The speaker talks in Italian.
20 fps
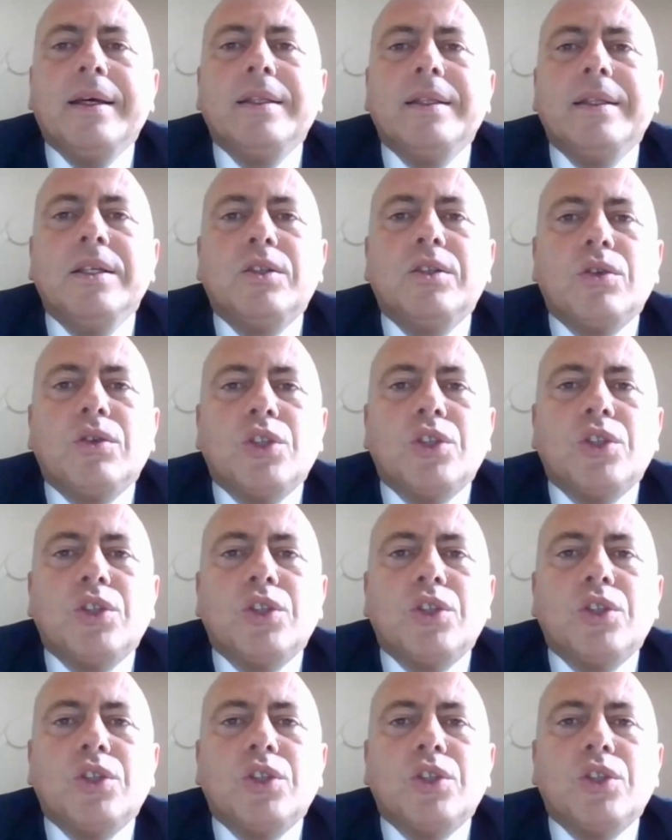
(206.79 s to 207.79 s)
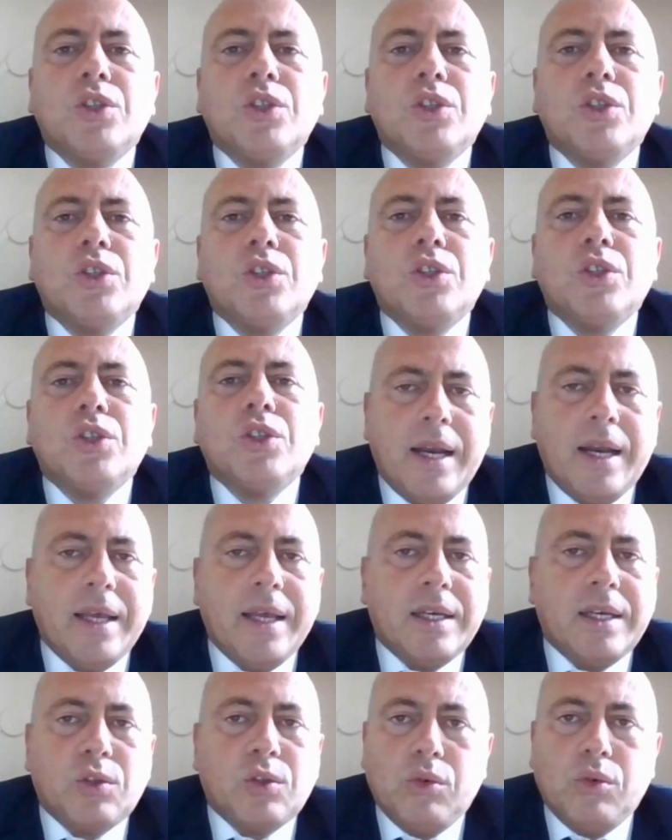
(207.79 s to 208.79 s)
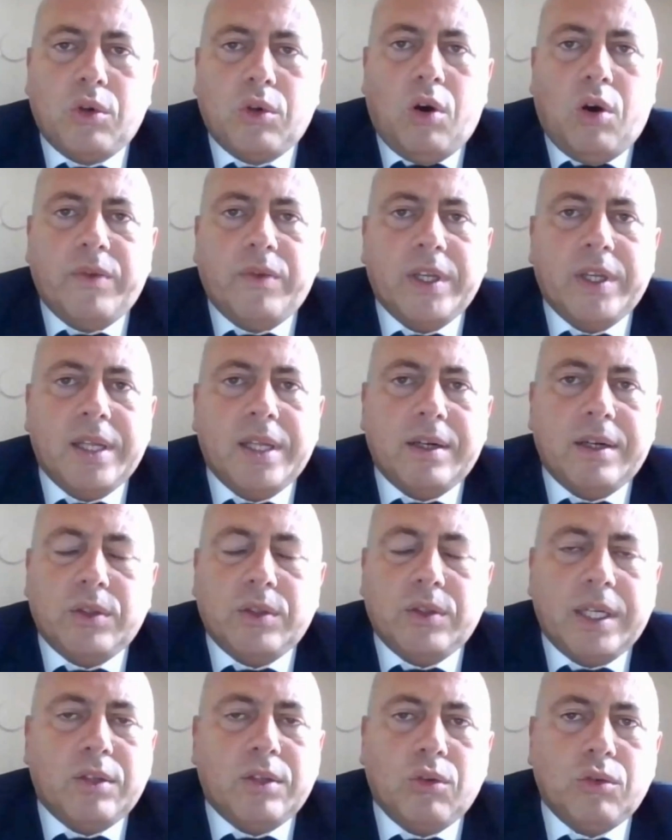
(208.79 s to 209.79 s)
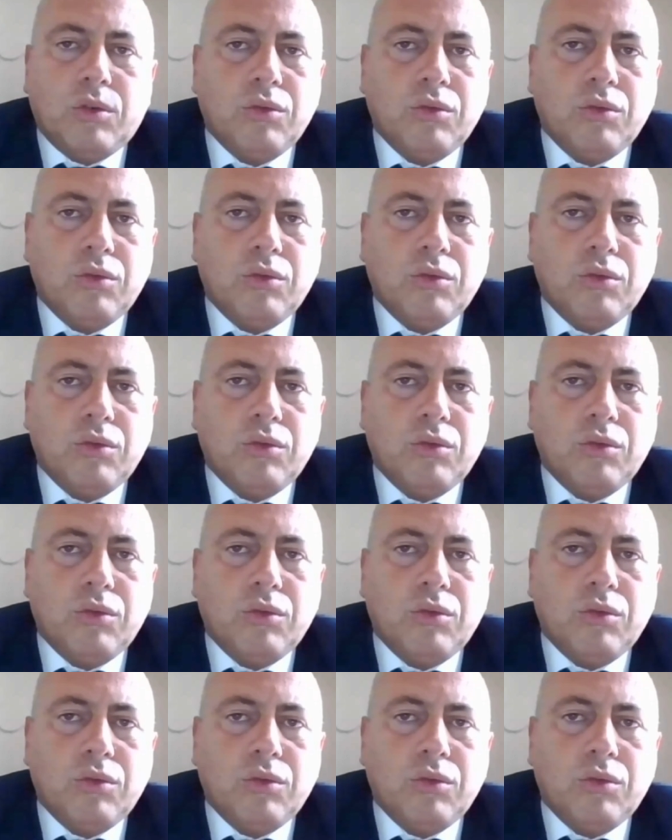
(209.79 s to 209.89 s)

di soggetti istituzionali che sul Covid hanno detto